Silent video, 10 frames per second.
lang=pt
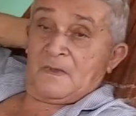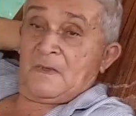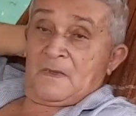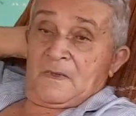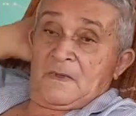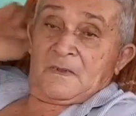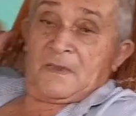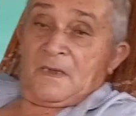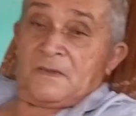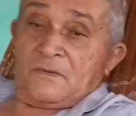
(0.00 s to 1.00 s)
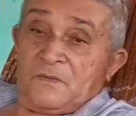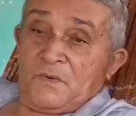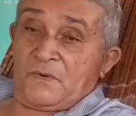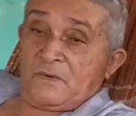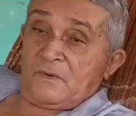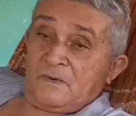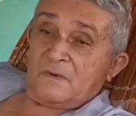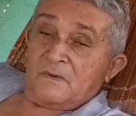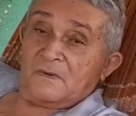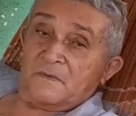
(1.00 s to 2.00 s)
E bom, né? Tá tudo bom.
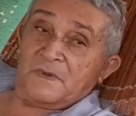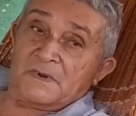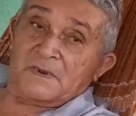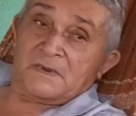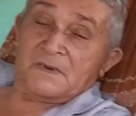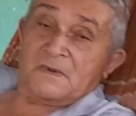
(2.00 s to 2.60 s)
Beleza.